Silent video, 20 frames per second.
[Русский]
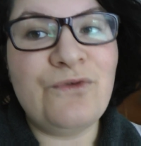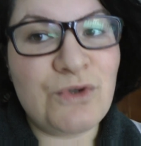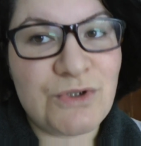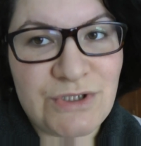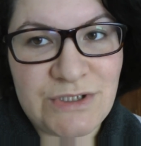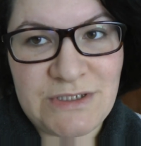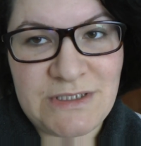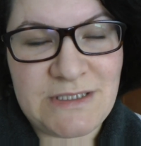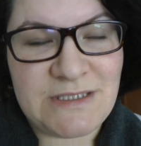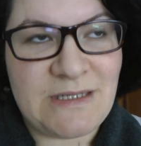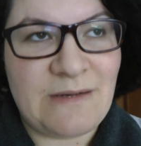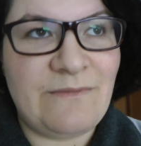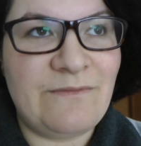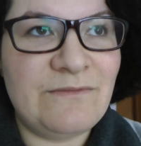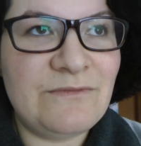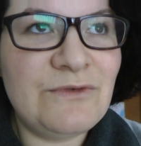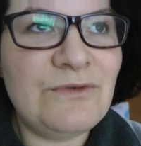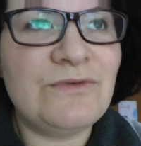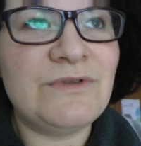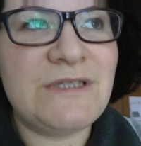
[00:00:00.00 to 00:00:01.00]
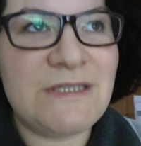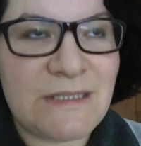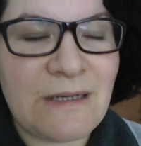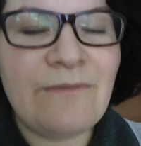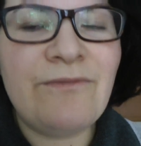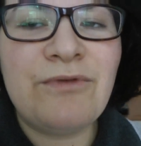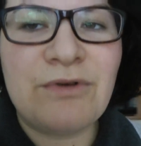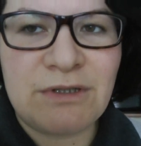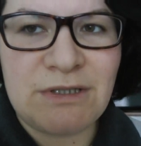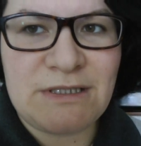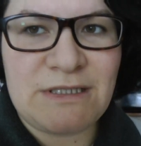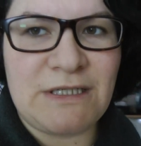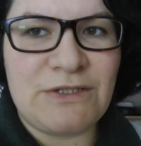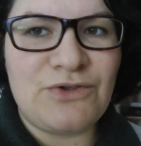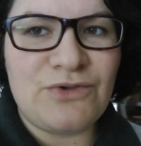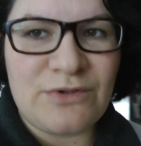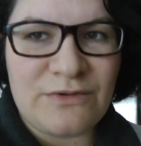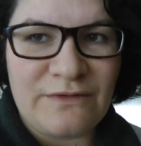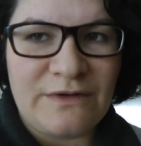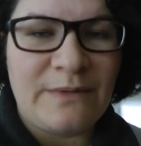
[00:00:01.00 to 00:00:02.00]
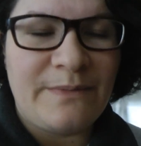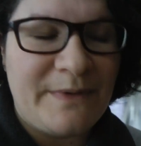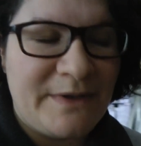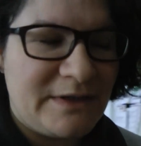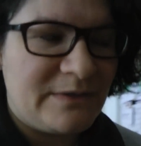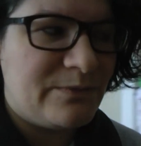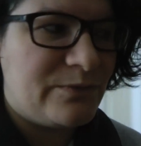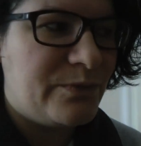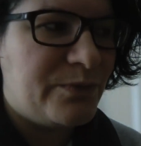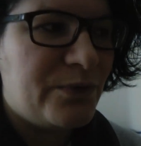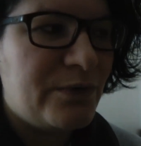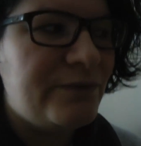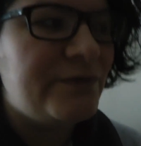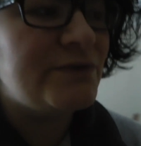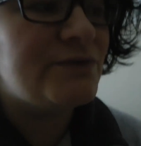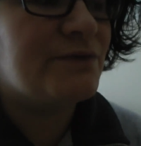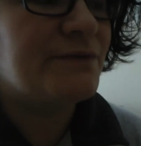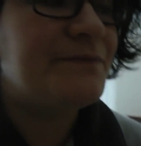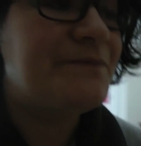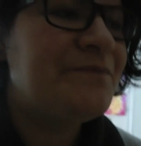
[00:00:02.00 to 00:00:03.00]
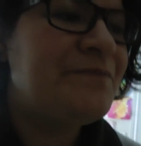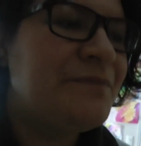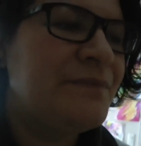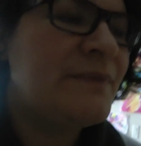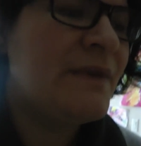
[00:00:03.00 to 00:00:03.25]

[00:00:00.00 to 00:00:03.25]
в очень диском... ну, дискомфортно себя чувствовала по этому поводу.